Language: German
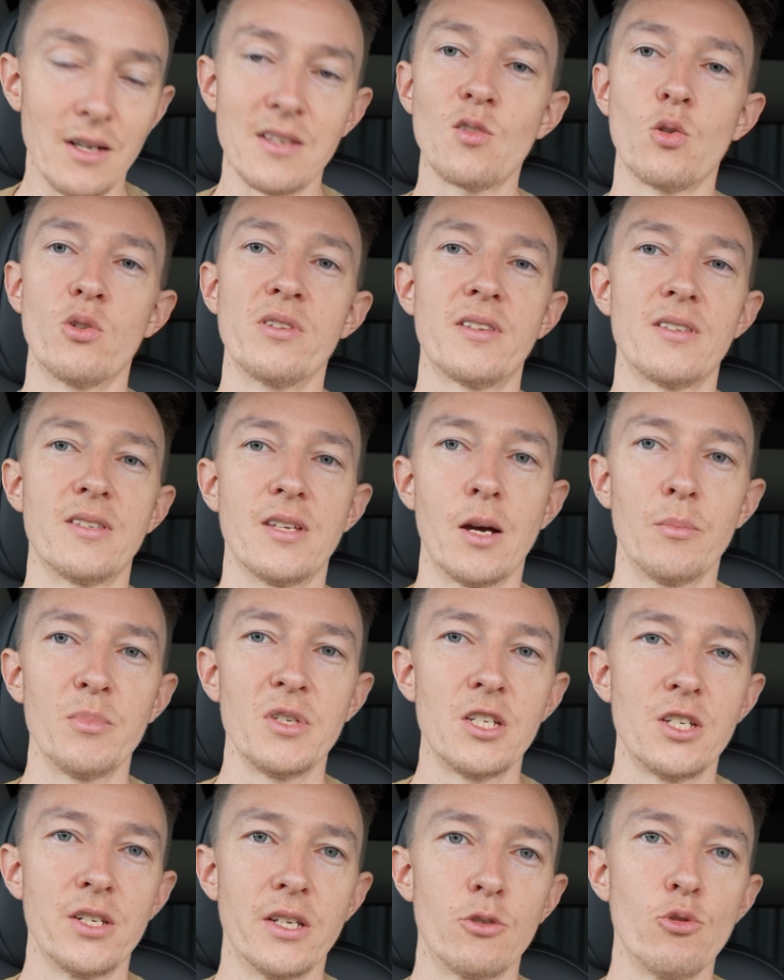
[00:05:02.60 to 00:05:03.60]
ansonsten
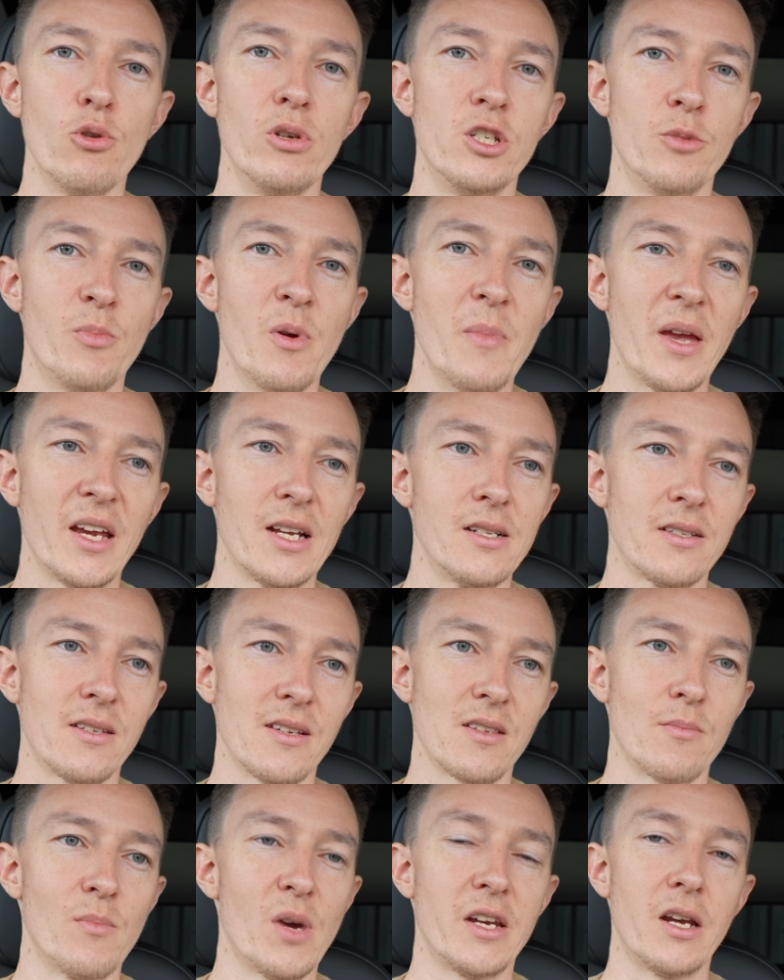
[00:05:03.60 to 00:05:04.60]
habe ich natürlich bemängelt,
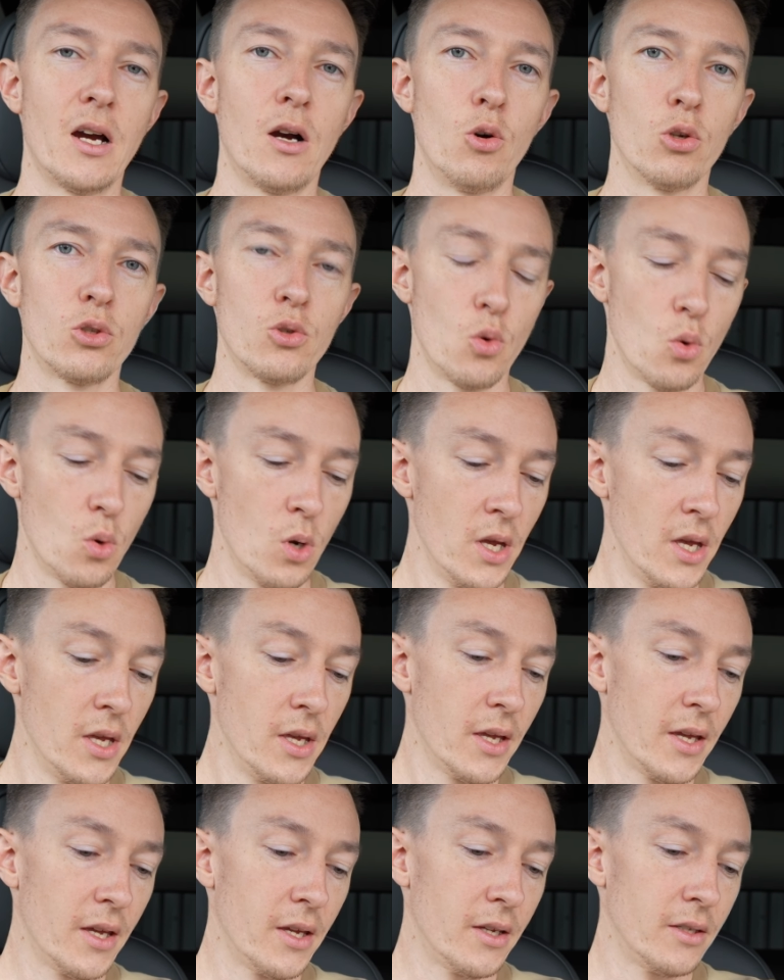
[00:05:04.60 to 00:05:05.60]
dass mein Auto
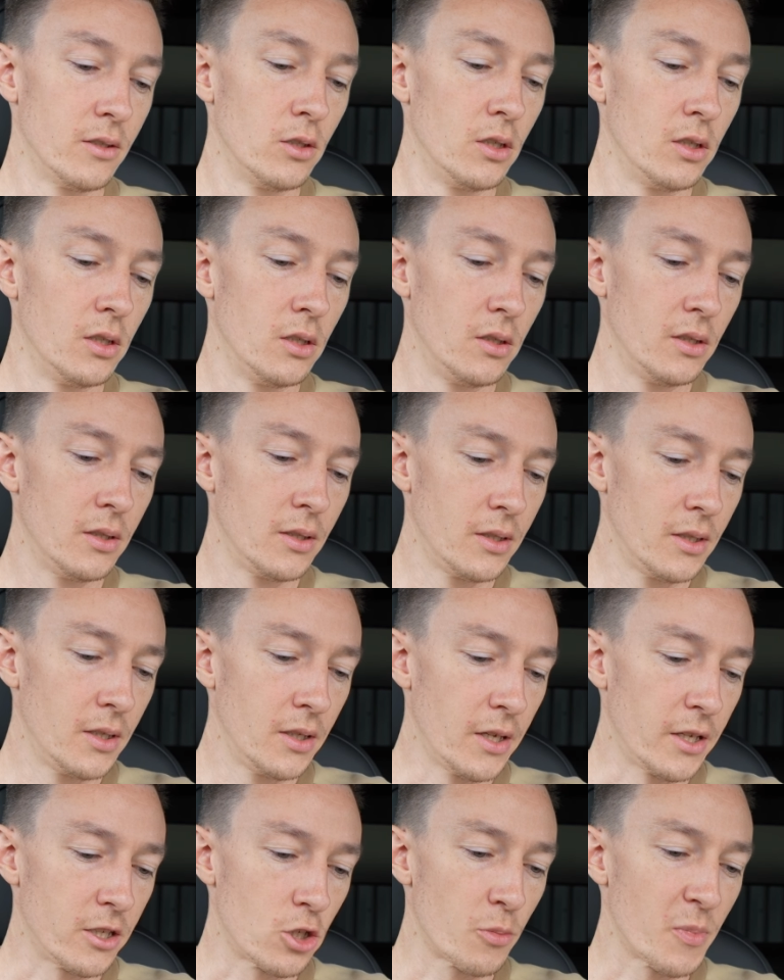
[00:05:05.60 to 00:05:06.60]

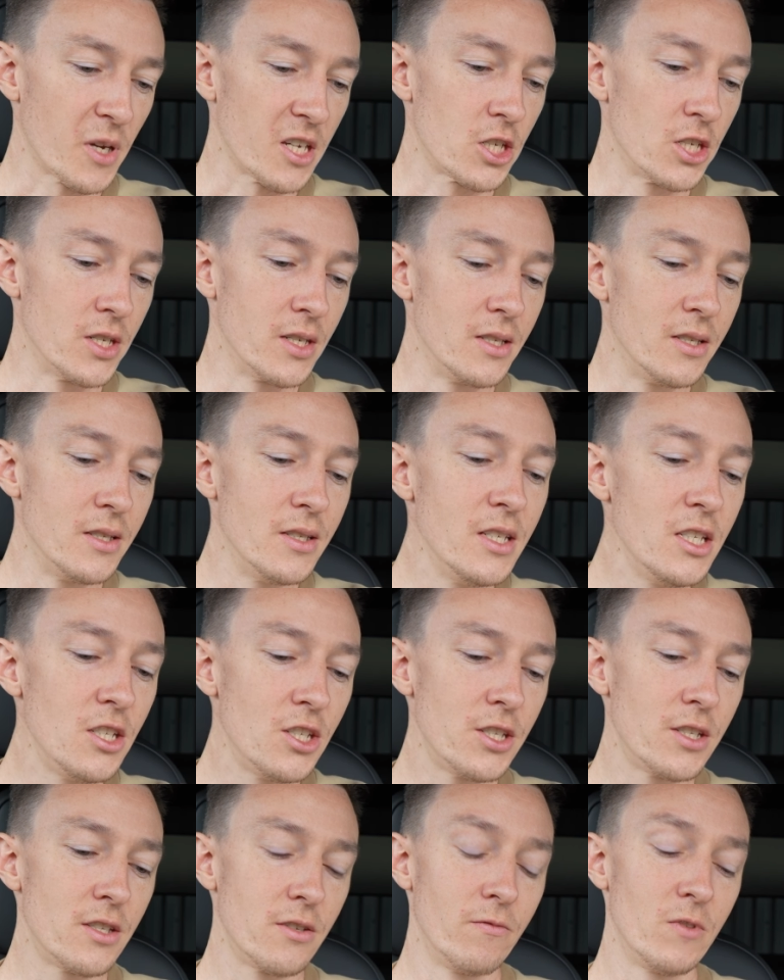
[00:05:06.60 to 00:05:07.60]
entsprechend
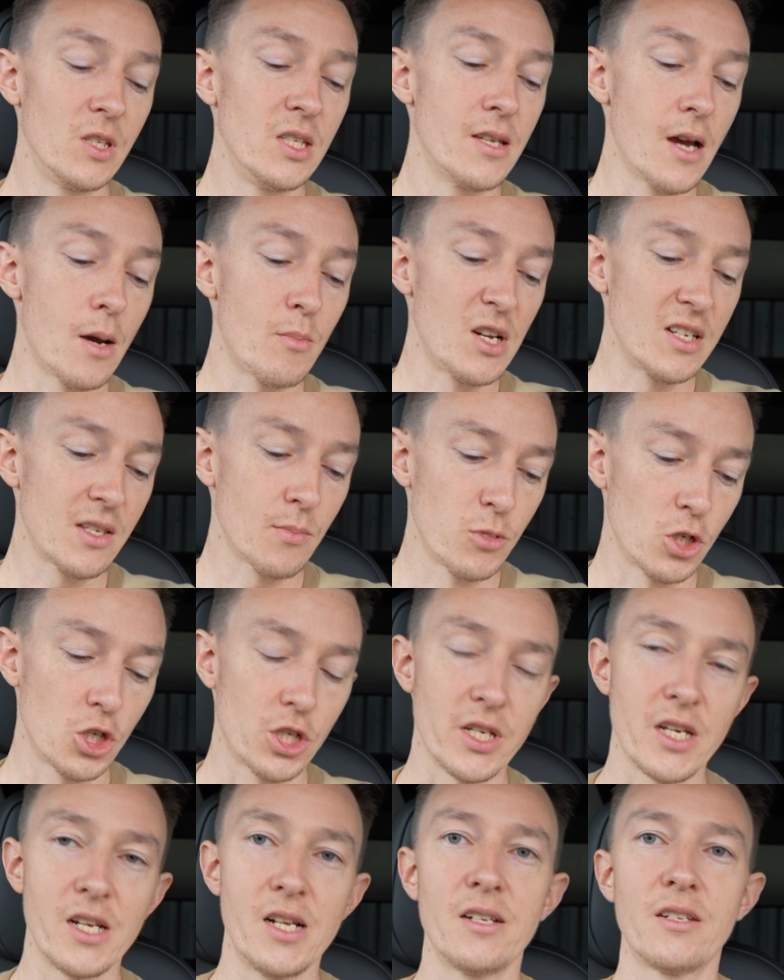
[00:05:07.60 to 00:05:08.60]
nicht, wie damals
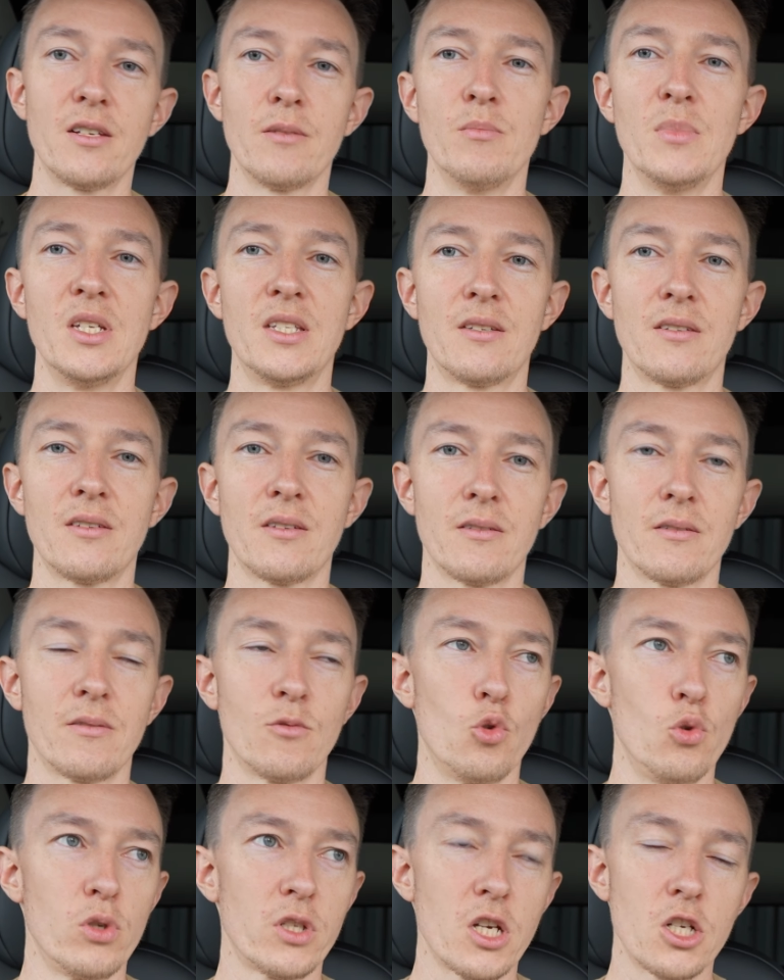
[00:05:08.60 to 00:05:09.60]
bestellt, mit
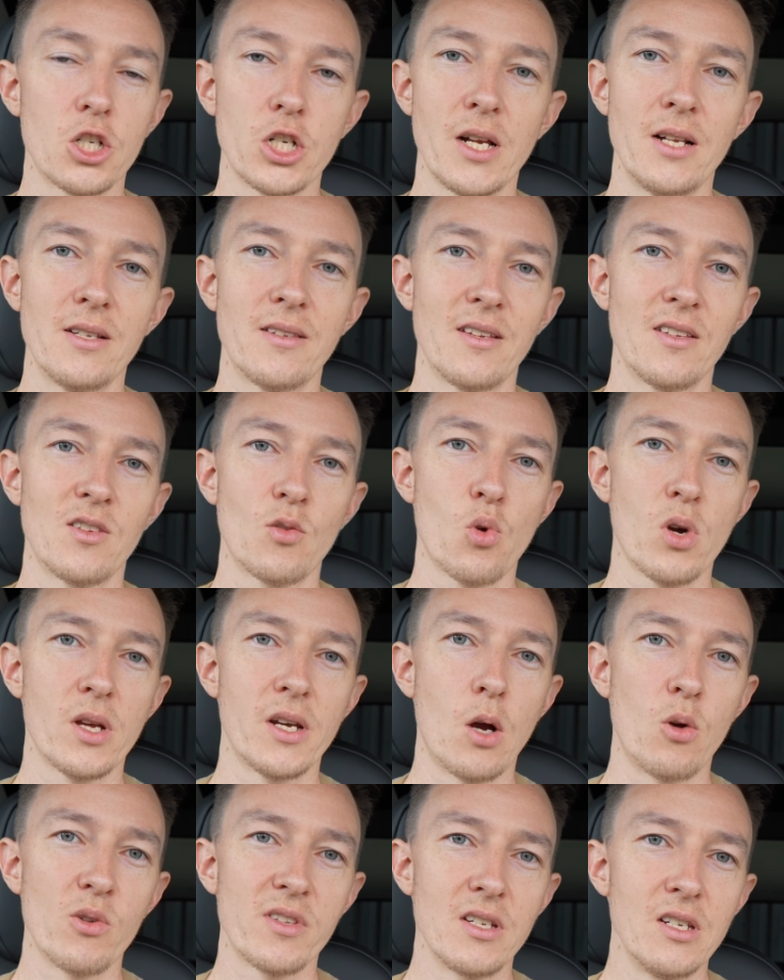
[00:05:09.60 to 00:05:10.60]

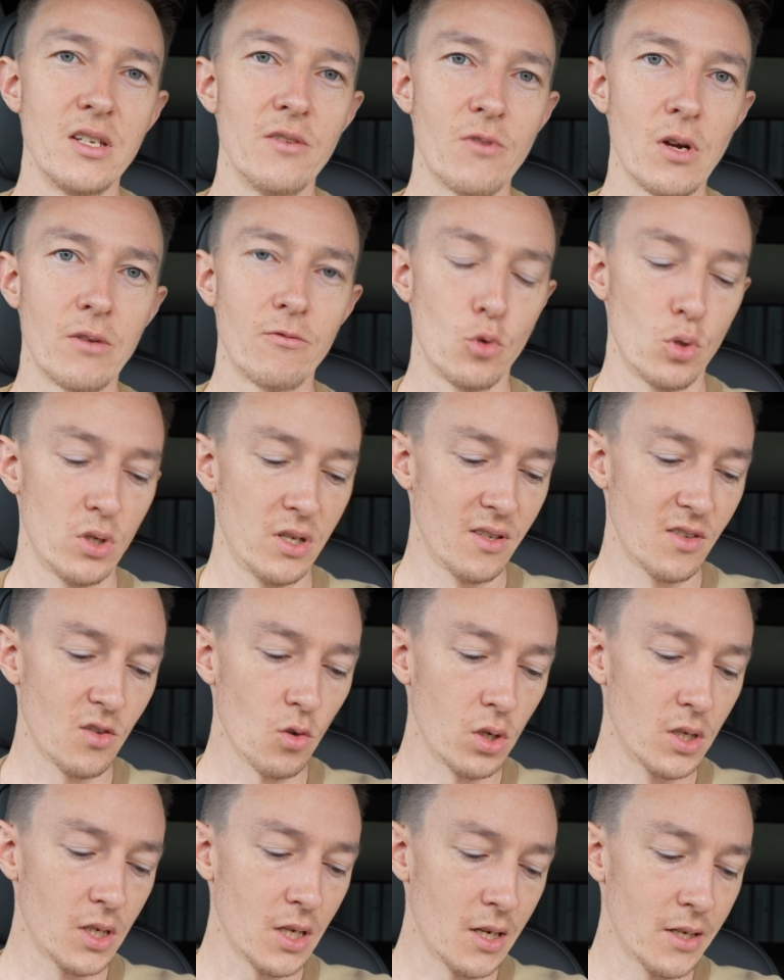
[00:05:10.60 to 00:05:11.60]
Ultraschallsensoren ausgeliefert wurde,
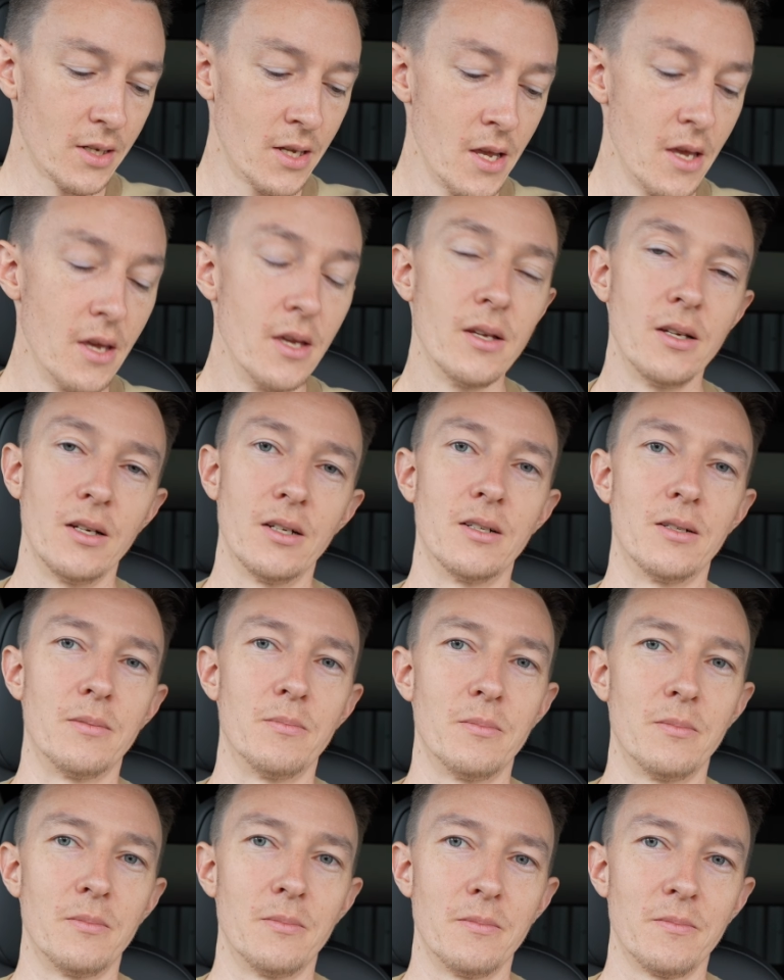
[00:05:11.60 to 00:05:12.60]
sondern
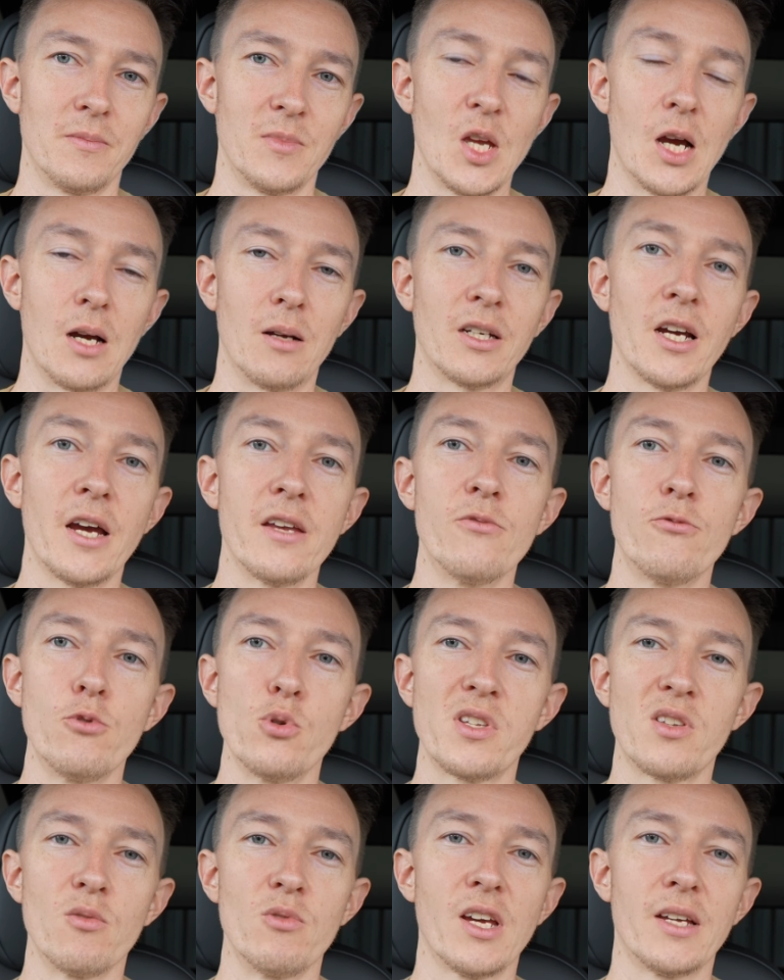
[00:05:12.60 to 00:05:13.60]
ähm, ja, keine
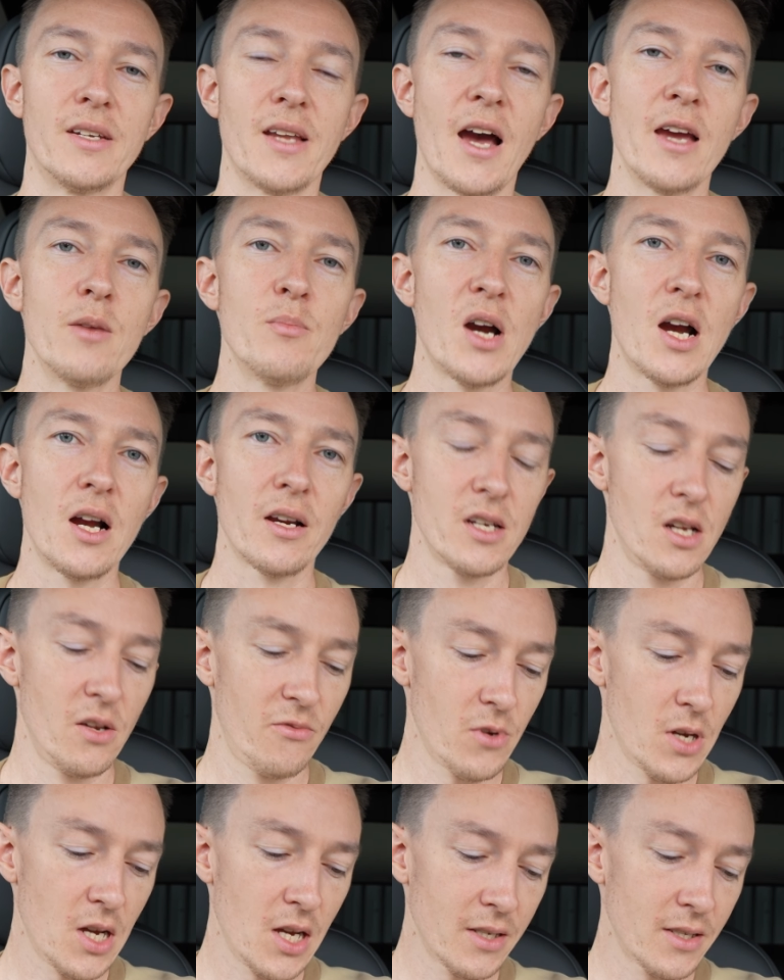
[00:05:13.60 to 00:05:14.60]
funktionierende
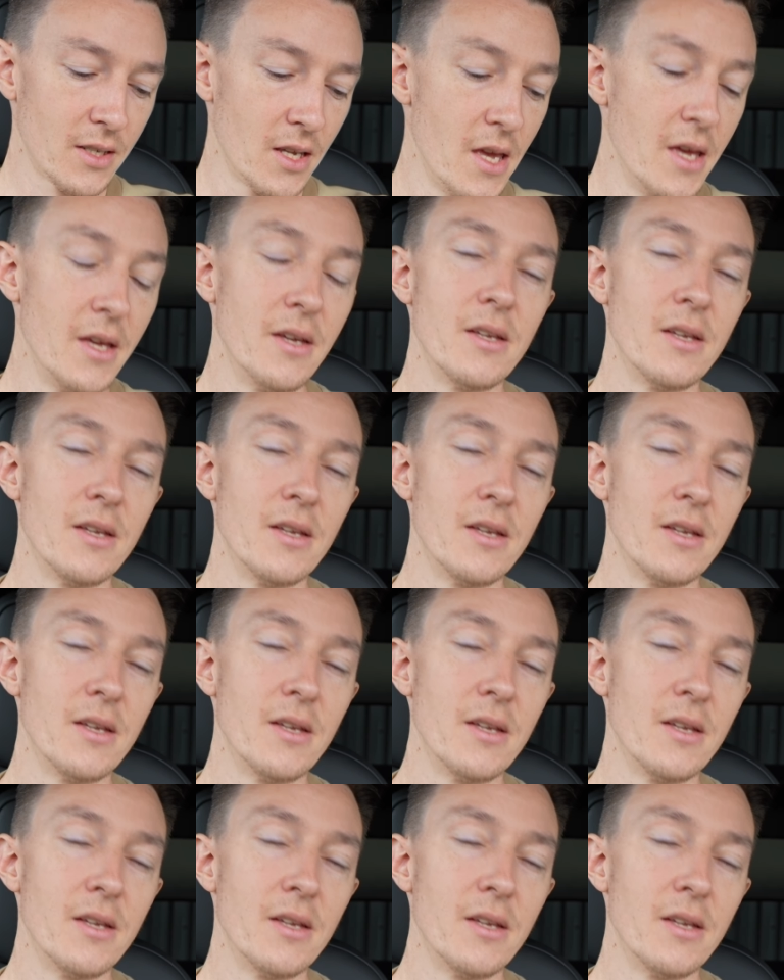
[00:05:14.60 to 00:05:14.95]
Einparkhilfe hat.